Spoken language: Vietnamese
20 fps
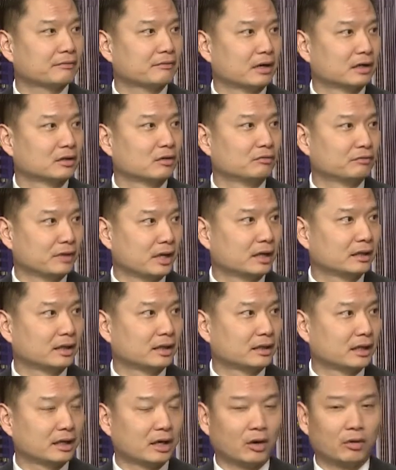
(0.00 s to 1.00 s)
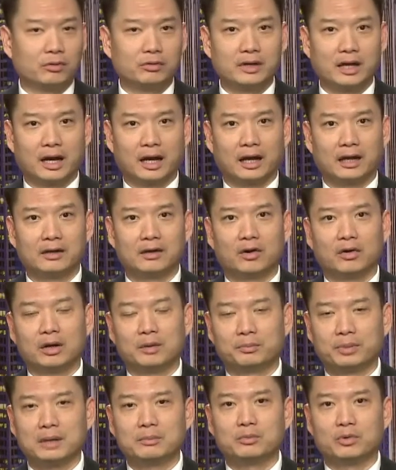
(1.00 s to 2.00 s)
vận động viên đi thi đấu giải
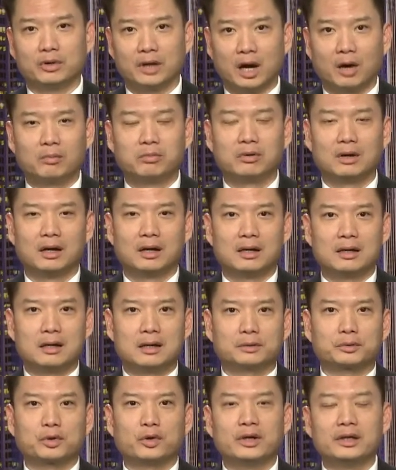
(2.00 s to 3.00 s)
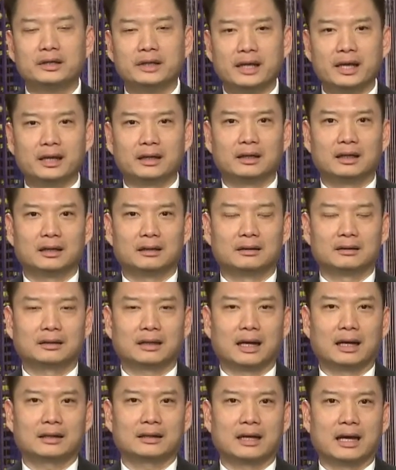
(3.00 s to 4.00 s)
Olympic mùa đông. Tuy nhiên đó
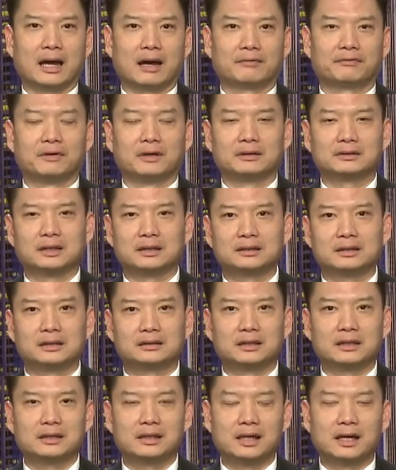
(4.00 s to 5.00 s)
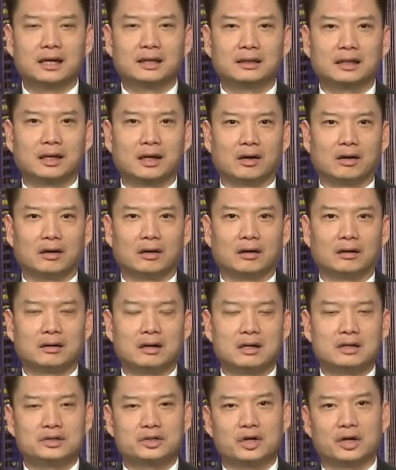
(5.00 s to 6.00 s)
các nhà phân tích trên thế giới thì họ
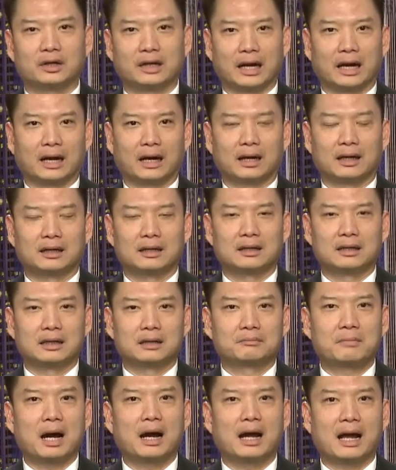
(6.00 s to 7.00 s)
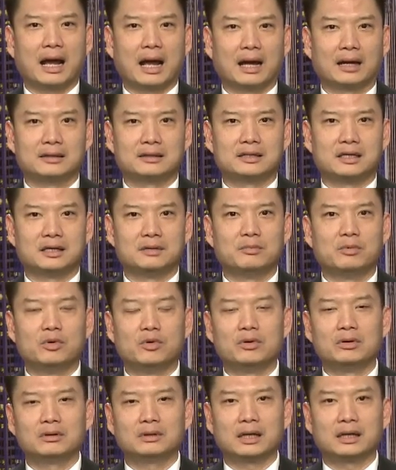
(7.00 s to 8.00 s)
cho rằng uh, Bắc Hàn chỉ
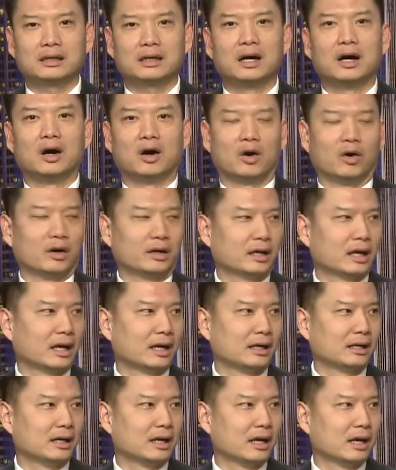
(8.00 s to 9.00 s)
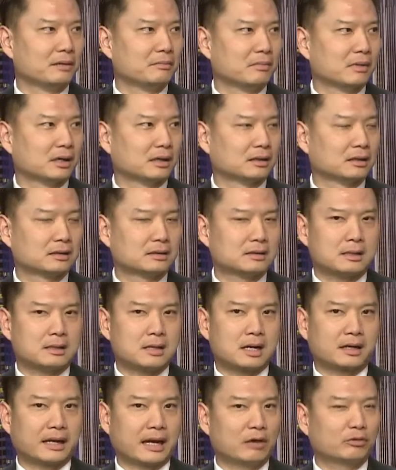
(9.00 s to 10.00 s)
muốn cái cơ hội này để mà
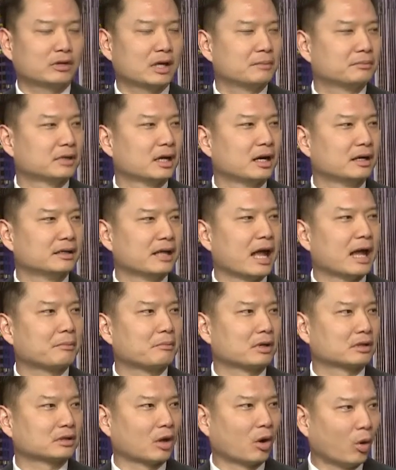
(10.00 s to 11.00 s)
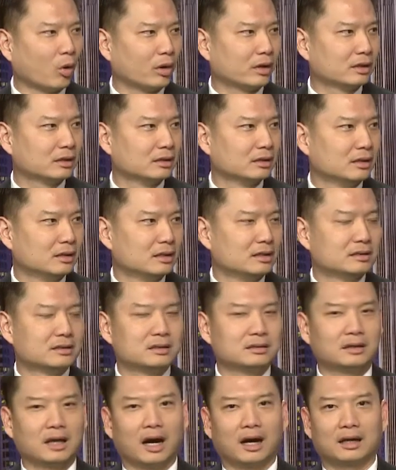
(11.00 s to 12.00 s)
kéo thêm thời gian mà thôi
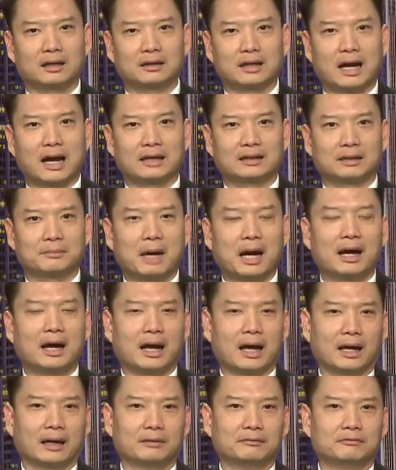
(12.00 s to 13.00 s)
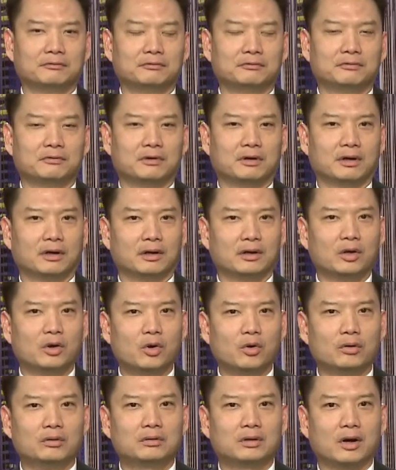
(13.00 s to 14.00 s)
chứ thật ra thì Bắc Hàn ờ,
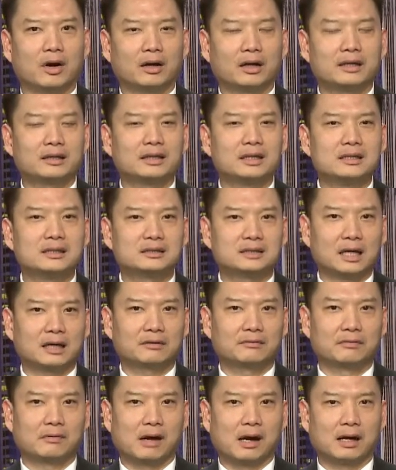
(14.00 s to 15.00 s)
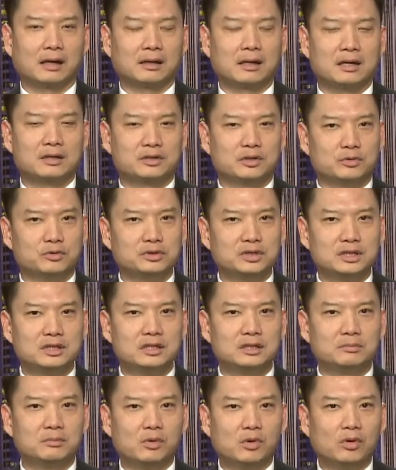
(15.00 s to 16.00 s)
luôn có cái chính sách và chủ
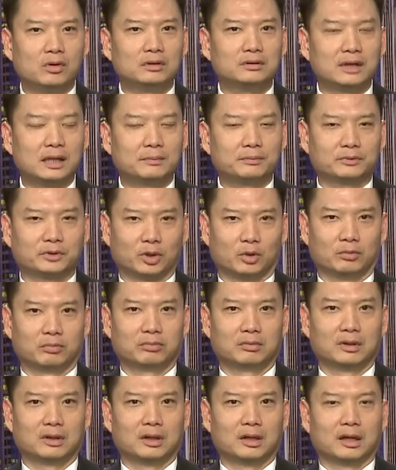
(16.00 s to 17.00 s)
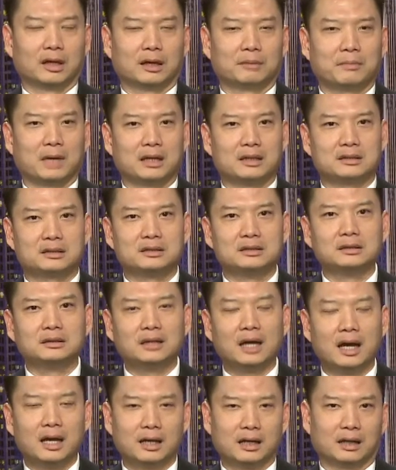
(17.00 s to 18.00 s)
trương muốn tiếp tục bành trướng
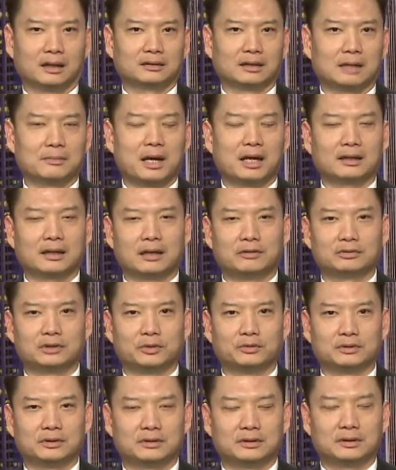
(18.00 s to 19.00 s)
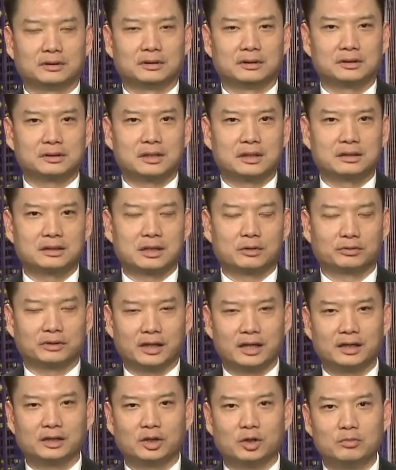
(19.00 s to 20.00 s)
thế lực tại bán đảo Triều, ờ, Triều
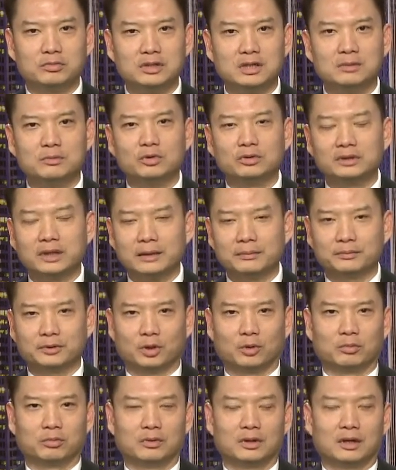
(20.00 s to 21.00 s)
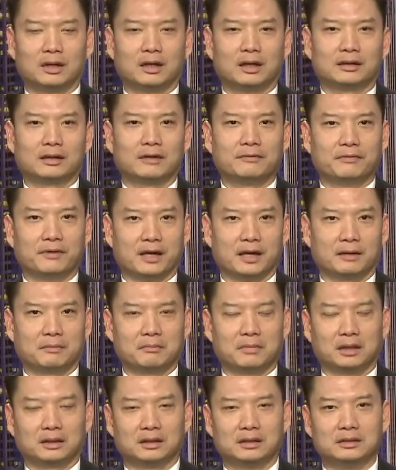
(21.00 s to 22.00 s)
Tiên cũng như muốn tiếp tục cái việc
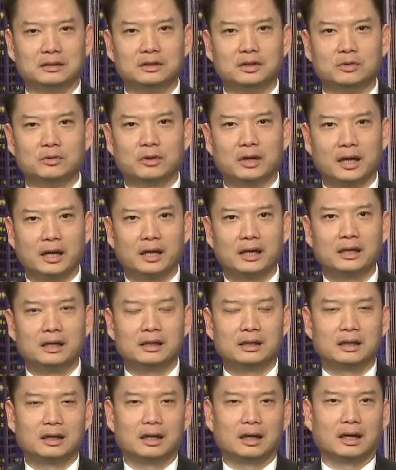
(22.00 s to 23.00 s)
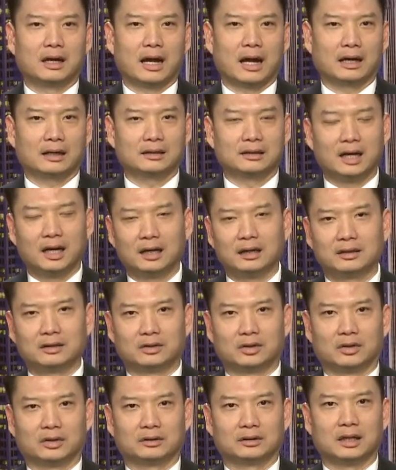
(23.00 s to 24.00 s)
mà thử vũ khí hạt nhân
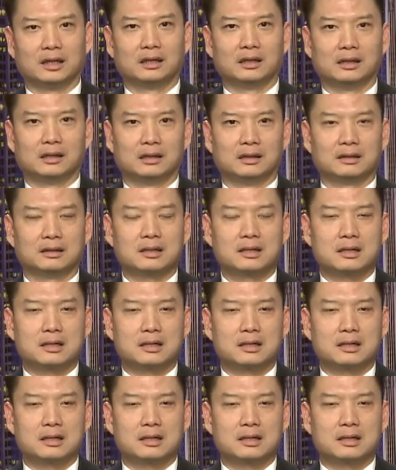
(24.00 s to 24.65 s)
rồi tên lửa